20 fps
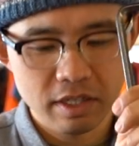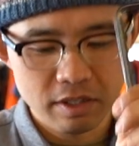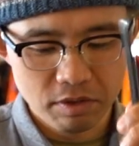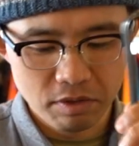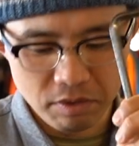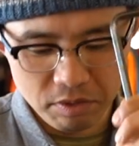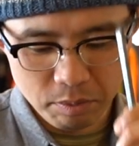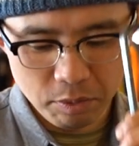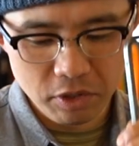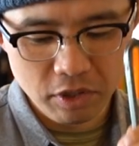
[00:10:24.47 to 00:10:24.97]

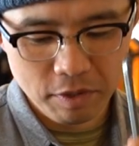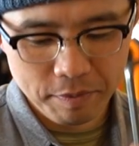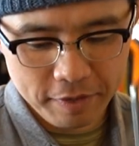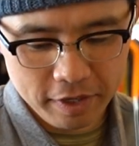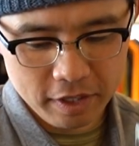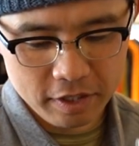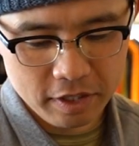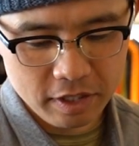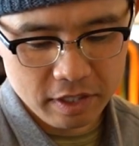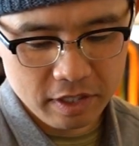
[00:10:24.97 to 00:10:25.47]
持って
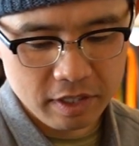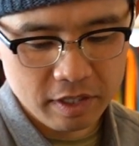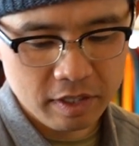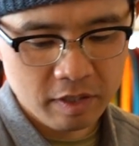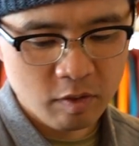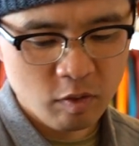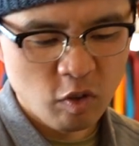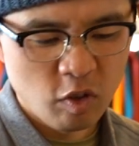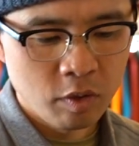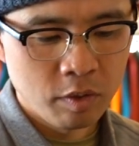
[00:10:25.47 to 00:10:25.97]
ます。
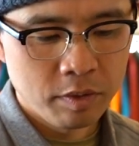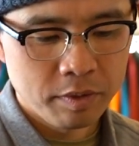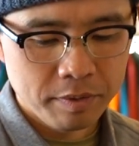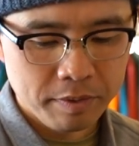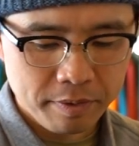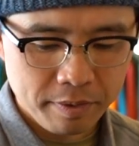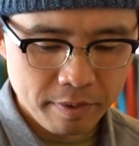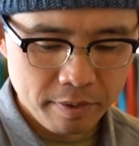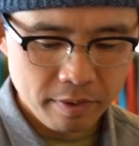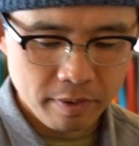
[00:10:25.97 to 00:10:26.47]

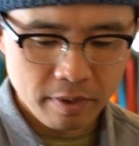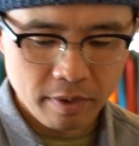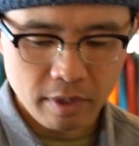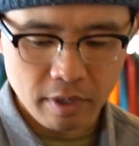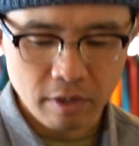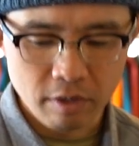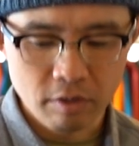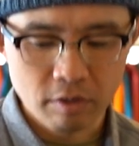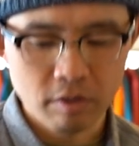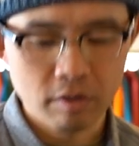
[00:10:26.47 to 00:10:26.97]

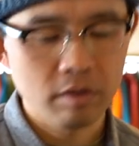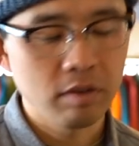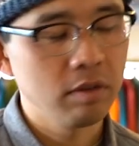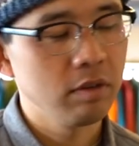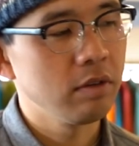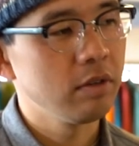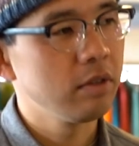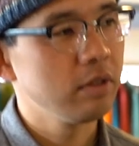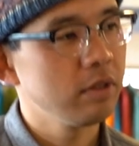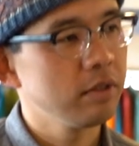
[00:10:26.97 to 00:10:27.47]

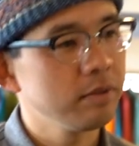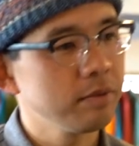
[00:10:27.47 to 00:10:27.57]
長